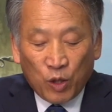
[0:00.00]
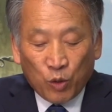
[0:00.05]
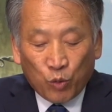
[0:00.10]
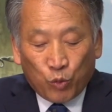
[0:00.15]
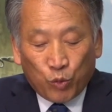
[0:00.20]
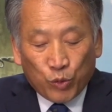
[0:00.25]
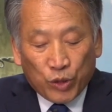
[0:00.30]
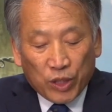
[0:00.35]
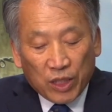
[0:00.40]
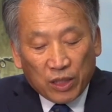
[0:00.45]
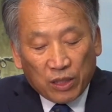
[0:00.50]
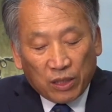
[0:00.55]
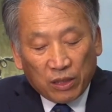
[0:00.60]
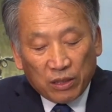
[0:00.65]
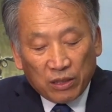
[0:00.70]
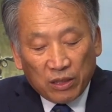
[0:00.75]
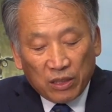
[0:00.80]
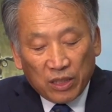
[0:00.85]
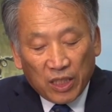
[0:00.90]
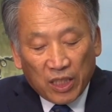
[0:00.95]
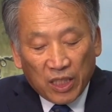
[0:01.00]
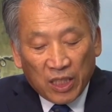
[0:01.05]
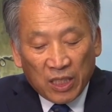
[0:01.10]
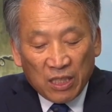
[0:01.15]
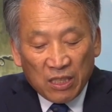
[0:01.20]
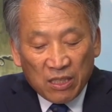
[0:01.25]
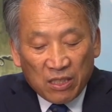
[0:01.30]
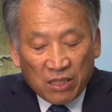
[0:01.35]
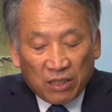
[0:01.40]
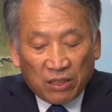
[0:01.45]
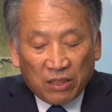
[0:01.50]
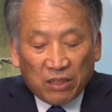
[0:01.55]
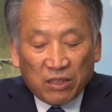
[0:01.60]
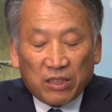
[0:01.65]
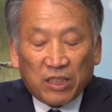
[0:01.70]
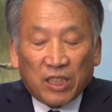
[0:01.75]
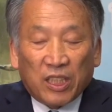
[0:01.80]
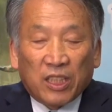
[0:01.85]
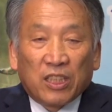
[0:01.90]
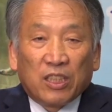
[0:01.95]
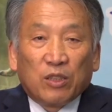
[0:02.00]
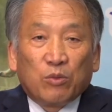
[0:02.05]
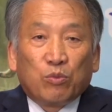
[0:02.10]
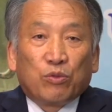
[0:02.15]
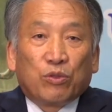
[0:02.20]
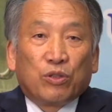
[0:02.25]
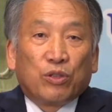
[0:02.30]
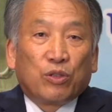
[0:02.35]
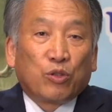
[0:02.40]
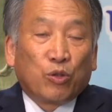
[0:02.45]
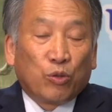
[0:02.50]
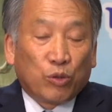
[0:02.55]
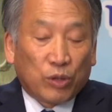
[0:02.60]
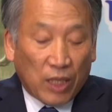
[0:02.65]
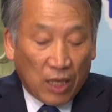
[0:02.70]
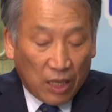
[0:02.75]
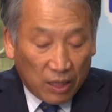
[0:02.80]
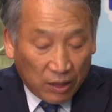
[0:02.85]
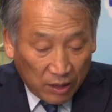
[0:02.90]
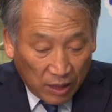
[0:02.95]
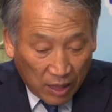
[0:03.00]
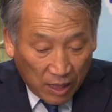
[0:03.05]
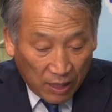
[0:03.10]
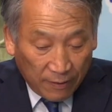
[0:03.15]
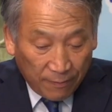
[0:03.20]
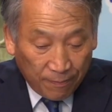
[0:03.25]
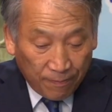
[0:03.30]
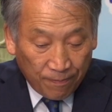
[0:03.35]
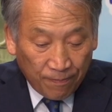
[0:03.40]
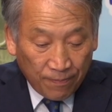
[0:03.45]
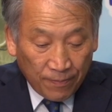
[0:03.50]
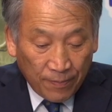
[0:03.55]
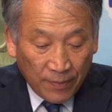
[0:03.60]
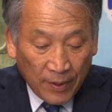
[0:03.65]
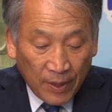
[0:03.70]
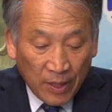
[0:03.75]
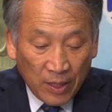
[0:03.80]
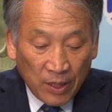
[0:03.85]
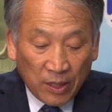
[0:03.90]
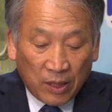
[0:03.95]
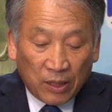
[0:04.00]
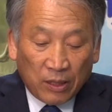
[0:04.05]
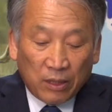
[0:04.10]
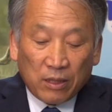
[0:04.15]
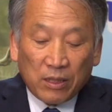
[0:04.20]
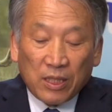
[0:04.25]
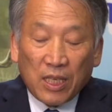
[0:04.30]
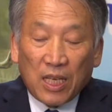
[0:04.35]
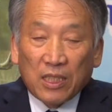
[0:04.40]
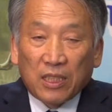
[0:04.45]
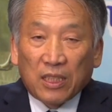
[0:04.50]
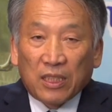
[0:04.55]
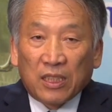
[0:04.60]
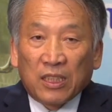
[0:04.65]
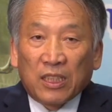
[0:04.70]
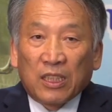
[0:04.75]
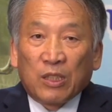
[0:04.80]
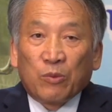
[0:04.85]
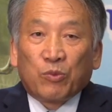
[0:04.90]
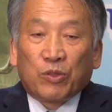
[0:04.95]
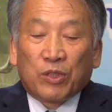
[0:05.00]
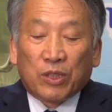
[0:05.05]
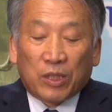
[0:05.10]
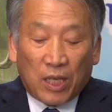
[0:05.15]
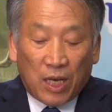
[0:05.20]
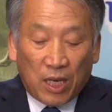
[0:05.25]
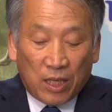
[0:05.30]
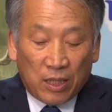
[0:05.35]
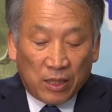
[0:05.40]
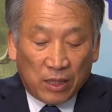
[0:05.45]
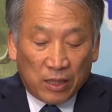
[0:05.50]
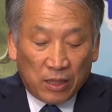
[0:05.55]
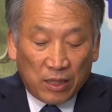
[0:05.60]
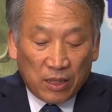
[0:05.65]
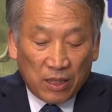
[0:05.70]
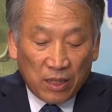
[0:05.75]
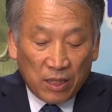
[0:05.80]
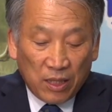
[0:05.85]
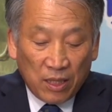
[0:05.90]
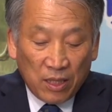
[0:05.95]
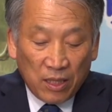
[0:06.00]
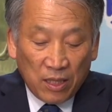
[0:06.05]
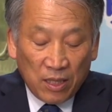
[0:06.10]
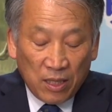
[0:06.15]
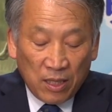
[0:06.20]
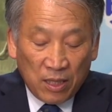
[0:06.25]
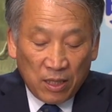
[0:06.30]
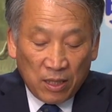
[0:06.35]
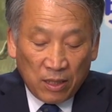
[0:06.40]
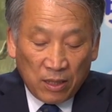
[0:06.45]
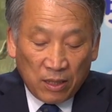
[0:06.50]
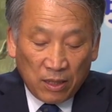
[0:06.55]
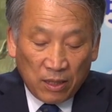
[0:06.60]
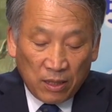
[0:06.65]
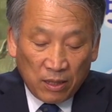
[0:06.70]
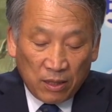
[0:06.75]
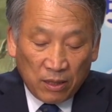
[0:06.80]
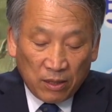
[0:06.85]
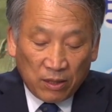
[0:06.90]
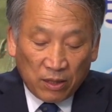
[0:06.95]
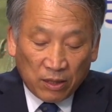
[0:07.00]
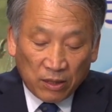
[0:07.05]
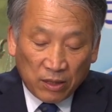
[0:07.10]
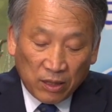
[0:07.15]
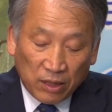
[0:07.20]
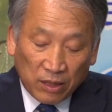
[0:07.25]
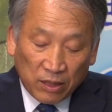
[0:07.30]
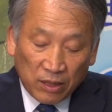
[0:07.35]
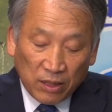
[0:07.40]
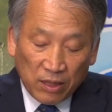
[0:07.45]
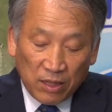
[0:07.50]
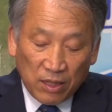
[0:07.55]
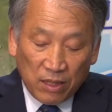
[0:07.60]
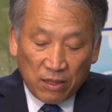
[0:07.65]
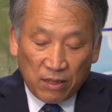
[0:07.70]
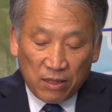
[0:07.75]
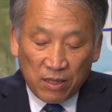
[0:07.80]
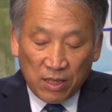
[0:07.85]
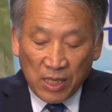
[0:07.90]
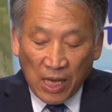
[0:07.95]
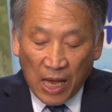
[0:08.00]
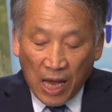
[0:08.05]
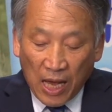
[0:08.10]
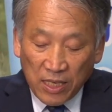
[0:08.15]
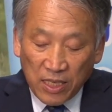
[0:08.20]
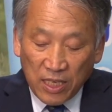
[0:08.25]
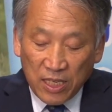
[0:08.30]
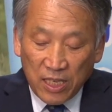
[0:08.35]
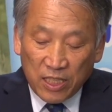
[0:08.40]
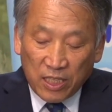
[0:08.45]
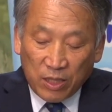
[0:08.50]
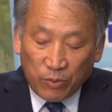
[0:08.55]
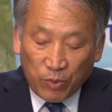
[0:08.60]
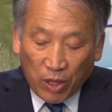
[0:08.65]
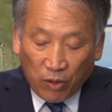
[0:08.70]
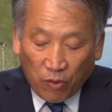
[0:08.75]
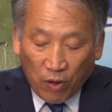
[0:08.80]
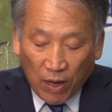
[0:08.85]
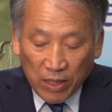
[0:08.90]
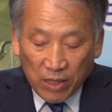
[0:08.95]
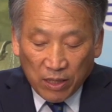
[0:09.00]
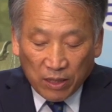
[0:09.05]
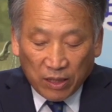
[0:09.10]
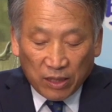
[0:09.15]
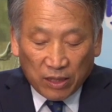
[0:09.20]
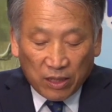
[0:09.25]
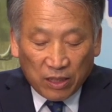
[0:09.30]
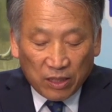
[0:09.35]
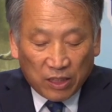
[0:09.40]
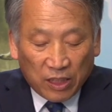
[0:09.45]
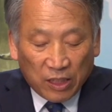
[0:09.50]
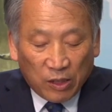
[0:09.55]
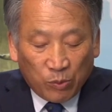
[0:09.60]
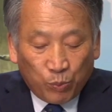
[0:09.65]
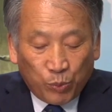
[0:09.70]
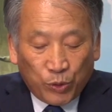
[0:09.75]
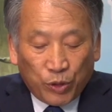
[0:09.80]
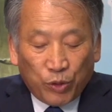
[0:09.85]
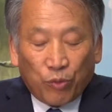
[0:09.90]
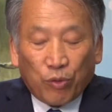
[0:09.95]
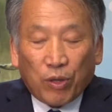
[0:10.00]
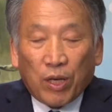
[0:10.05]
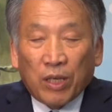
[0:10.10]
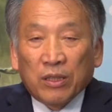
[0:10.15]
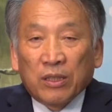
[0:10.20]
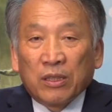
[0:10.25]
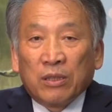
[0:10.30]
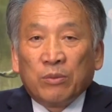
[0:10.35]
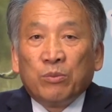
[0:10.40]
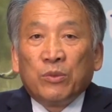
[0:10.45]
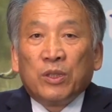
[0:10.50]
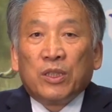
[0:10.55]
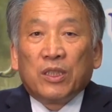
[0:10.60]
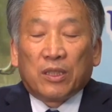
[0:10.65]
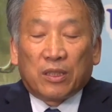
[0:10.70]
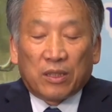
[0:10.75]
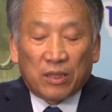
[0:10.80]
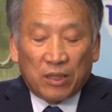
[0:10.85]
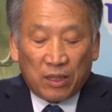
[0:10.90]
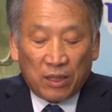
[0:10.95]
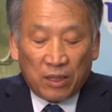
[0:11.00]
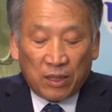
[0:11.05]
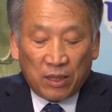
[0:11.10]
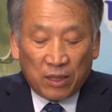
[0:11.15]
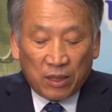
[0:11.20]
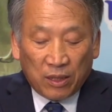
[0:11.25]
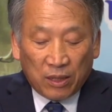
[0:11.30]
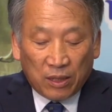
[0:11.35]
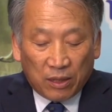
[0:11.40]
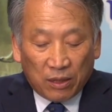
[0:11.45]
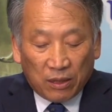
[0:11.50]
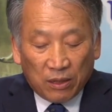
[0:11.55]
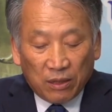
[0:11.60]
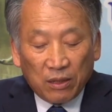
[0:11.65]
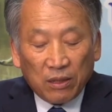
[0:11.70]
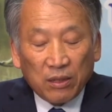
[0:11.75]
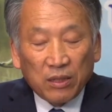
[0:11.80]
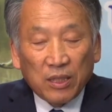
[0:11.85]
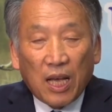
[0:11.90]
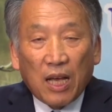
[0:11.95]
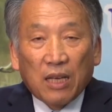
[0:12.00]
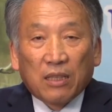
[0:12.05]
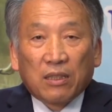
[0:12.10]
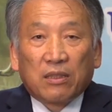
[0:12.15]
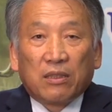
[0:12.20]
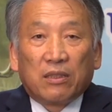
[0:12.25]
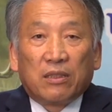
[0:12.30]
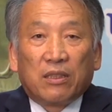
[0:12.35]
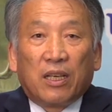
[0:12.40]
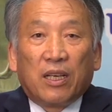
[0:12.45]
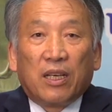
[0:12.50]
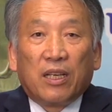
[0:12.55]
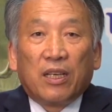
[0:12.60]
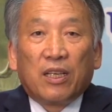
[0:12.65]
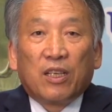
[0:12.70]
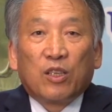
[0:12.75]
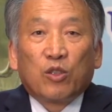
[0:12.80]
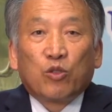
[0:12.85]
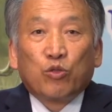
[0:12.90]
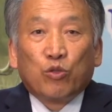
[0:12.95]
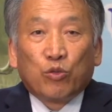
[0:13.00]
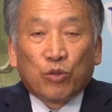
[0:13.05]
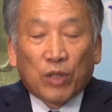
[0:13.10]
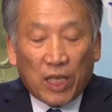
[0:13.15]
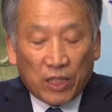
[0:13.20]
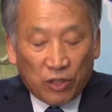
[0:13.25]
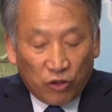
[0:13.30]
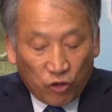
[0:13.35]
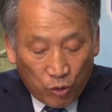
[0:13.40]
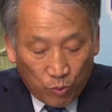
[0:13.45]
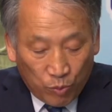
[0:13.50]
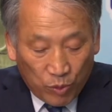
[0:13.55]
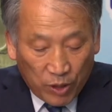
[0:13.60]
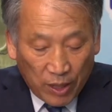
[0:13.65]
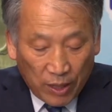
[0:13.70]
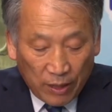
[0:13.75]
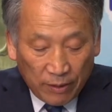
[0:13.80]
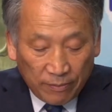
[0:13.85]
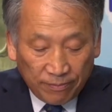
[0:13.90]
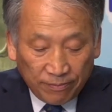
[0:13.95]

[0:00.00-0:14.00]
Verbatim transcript: 굳이 그런 일이 있었는지의 여부를 조사하거나 그런 사실을 입증하는 등등 사실심의 과정을 거칠 필요가 없는 그런 사건에 국한이 됩니다.